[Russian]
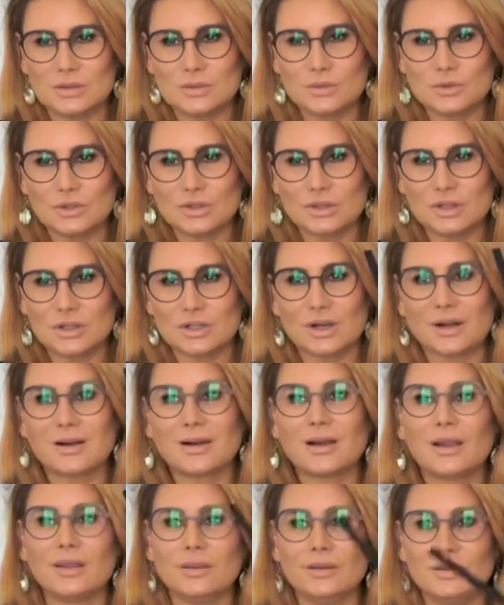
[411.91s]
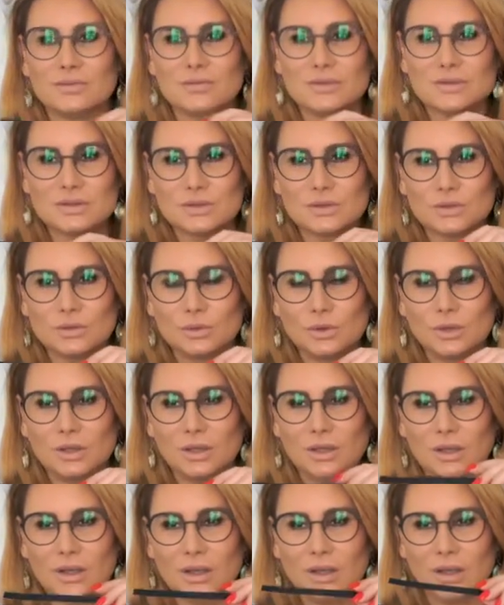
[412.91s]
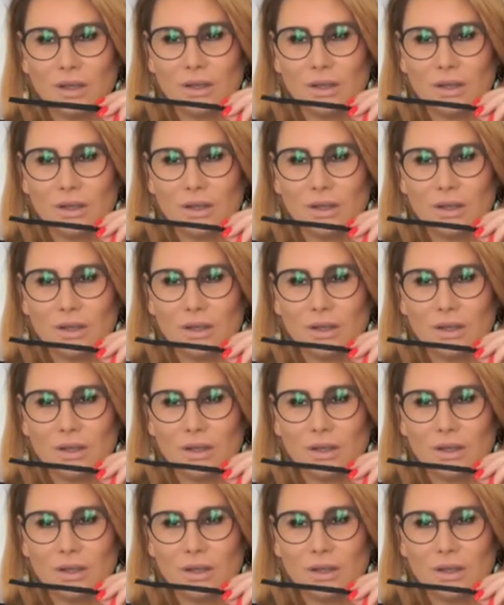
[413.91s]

возможно, даже ранней весной,